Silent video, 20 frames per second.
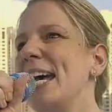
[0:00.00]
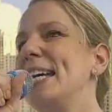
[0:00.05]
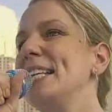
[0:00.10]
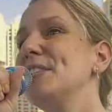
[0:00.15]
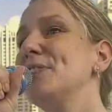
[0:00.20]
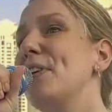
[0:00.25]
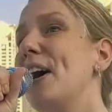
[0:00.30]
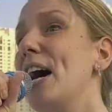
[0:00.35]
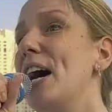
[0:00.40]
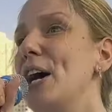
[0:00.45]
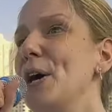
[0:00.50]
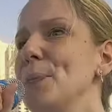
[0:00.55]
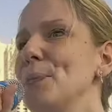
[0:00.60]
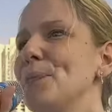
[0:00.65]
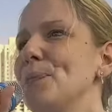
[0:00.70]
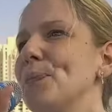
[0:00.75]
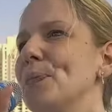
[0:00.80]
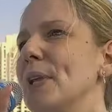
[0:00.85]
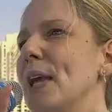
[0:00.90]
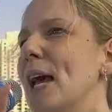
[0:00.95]
Es war
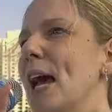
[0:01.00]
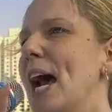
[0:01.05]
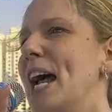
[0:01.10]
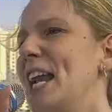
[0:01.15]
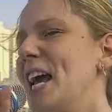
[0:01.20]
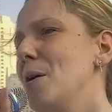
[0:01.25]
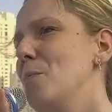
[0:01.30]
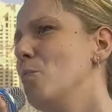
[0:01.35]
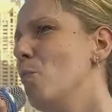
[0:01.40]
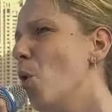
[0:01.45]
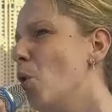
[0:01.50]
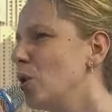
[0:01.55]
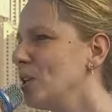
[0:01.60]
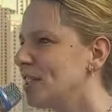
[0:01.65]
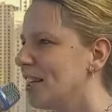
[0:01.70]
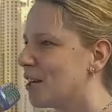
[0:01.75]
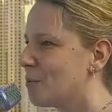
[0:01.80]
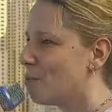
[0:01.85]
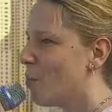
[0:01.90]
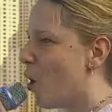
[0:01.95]
an einem
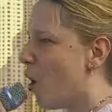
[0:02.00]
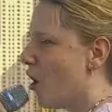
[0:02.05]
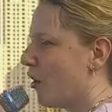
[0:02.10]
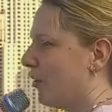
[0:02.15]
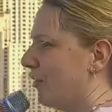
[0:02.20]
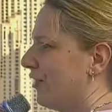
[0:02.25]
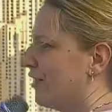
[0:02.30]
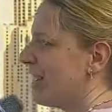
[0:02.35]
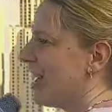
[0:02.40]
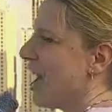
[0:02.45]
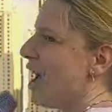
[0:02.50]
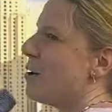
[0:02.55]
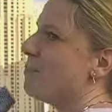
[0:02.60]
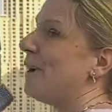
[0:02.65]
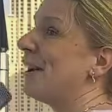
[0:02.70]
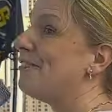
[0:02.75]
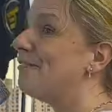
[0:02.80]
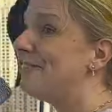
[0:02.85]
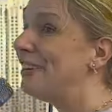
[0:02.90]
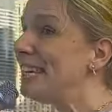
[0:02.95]
Montagmorgen.
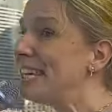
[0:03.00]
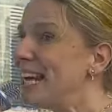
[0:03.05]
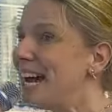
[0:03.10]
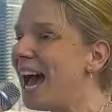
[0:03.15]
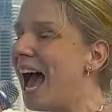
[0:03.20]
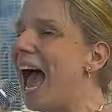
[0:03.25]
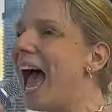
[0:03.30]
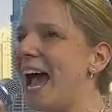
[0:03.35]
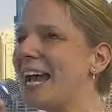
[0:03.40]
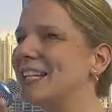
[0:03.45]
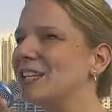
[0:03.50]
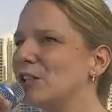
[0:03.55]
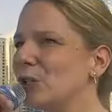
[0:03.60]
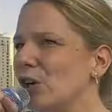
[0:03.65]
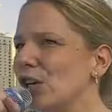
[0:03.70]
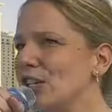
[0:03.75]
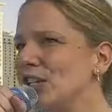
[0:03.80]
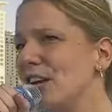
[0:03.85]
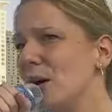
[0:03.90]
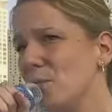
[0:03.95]
Mal wieder ein
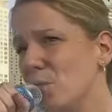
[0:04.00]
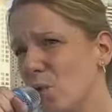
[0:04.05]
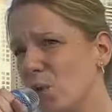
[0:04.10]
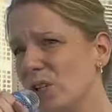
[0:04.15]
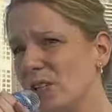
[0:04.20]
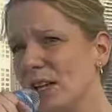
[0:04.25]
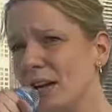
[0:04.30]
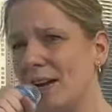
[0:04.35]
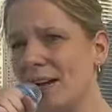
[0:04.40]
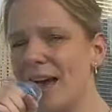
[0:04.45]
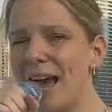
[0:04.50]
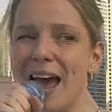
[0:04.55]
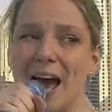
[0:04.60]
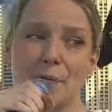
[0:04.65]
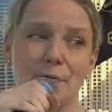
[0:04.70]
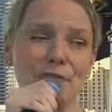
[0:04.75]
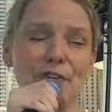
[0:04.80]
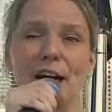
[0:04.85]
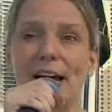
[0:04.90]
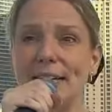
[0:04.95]
solcher Montag.
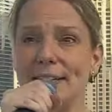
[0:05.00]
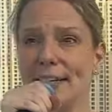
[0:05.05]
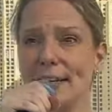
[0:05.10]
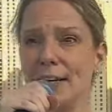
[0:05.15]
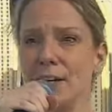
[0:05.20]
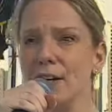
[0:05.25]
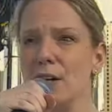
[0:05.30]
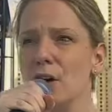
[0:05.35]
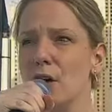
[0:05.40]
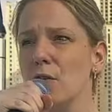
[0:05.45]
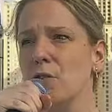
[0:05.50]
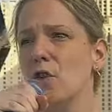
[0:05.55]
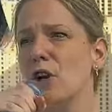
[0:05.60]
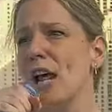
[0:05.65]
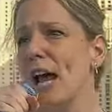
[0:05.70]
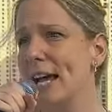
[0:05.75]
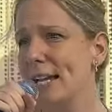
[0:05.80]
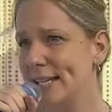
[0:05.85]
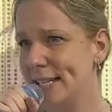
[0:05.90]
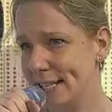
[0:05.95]
Am Freitag
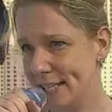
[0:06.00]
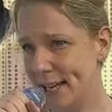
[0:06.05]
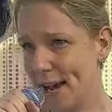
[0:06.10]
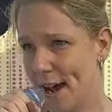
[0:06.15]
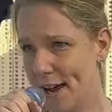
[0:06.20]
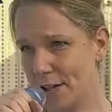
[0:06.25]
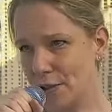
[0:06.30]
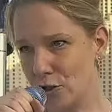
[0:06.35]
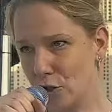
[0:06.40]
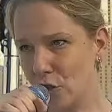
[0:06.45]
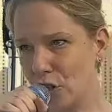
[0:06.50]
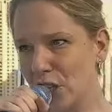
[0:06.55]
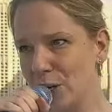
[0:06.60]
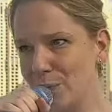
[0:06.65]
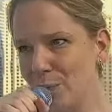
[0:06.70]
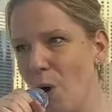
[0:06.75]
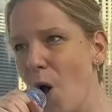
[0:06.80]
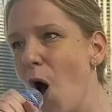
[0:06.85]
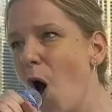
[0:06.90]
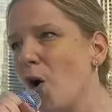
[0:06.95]
wurde ein Diktat
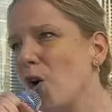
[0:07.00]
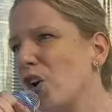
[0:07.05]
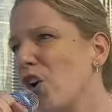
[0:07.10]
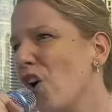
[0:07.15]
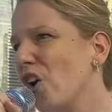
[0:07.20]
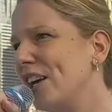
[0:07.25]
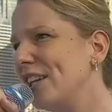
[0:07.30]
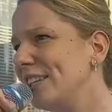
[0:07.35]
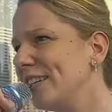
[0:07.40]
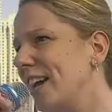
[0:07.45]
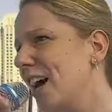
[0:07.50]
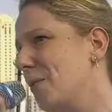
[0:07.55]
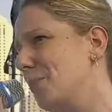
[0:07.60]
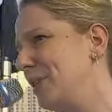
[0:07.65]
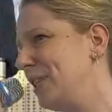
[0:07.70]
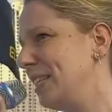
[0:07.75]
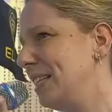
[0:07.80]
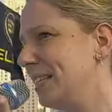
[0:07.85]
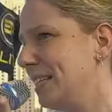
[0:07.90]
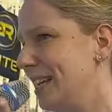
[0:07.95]
geschrieben und heute gab
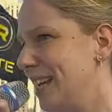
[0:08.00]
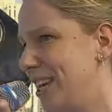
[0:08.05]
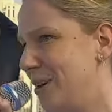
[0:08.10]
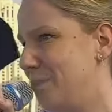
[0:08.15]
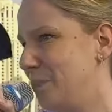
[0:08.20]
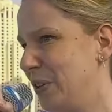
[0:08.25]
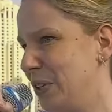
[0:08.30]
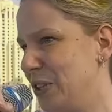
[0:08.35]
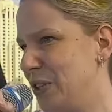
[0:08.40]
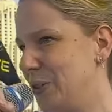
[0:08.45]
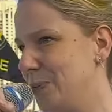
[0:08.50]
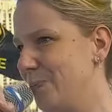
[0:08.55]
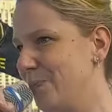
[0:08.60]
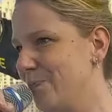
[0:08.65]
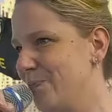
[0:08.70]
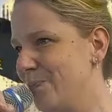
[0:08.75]
es das Ergebnis.